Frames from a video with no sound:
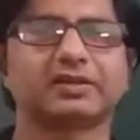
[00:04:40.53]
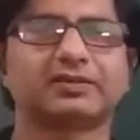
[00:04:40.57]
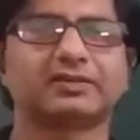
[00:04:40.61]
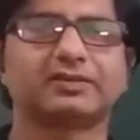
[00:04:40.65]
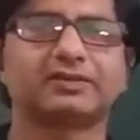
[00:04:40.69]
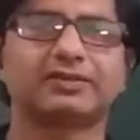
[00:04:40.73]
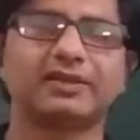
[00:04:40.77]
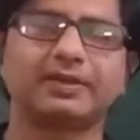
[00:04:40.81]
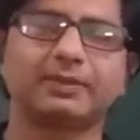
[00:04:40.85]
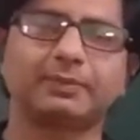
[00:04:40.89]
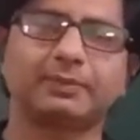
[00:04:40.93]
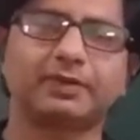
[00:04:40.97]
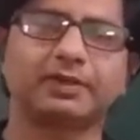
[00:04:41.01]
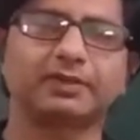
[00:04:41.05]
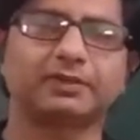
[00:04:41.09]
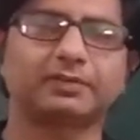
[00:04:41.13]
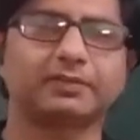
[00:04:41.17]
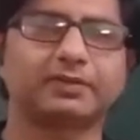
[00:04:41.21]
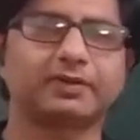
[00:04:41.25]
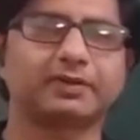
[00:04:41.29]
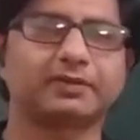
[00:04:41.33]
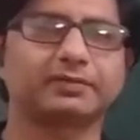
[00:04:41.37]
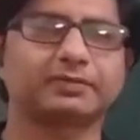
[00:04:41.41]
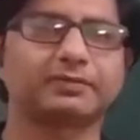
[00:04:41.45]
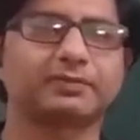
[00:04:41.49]
सी प्लस
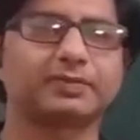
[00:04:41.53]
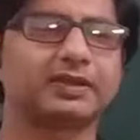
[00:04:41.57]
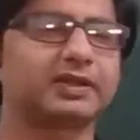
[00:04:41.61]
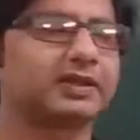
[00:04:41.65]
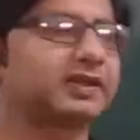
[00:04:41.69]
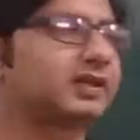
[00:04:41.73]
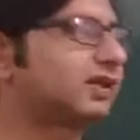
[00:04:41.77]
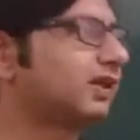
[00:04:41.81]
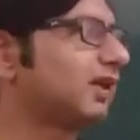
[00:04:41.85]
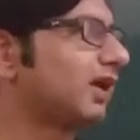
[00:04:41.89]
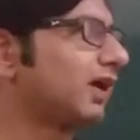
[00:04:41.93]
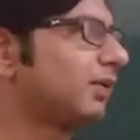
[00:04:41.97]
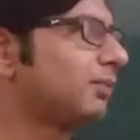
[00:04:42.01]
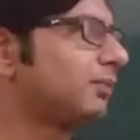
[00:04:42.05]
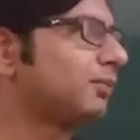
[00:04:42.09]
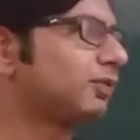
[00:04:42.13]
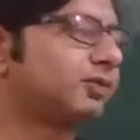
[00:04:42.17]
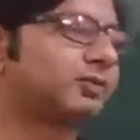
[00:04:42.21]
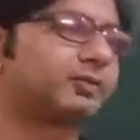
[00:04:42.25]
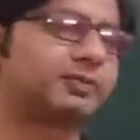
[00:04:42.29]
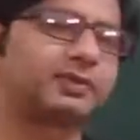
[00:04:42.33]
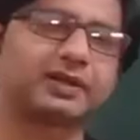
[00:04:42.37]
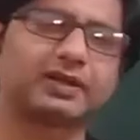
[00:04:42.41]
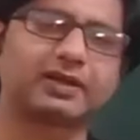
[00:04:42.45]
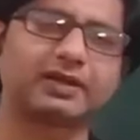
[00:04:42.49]
प्लस में क्या
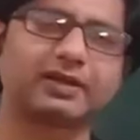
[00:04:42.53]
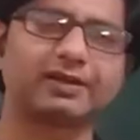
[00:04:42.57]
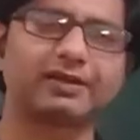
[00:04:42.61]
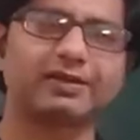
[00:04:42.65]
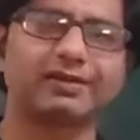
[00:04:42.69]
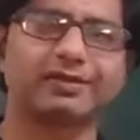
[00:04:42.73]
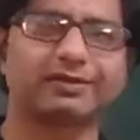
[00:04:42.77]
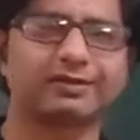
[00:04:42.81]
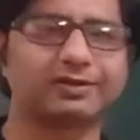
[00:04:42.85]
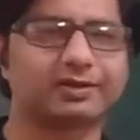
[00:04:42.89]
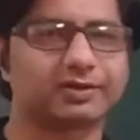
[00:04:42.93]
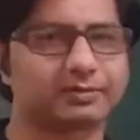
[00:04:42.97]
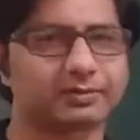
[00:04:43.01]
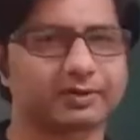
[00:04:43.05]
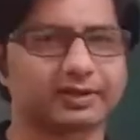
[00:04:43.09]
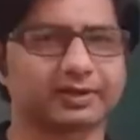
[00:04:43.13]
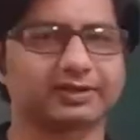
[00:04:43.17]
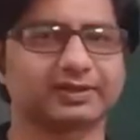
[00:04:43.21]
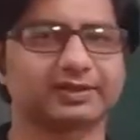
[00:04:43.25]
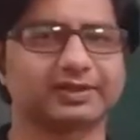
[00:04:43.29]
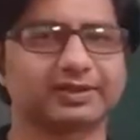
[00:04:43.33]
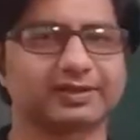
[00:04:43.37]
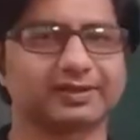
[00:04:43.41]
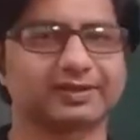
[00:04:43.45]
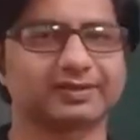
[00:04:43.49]
भूमिका
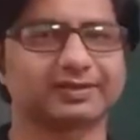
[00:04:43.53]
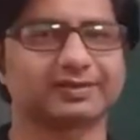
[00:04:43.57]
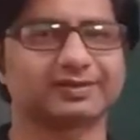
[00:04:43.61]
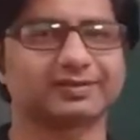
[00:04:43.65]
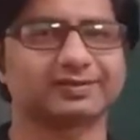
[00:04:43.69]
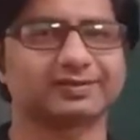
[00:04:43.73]
निभाते हैं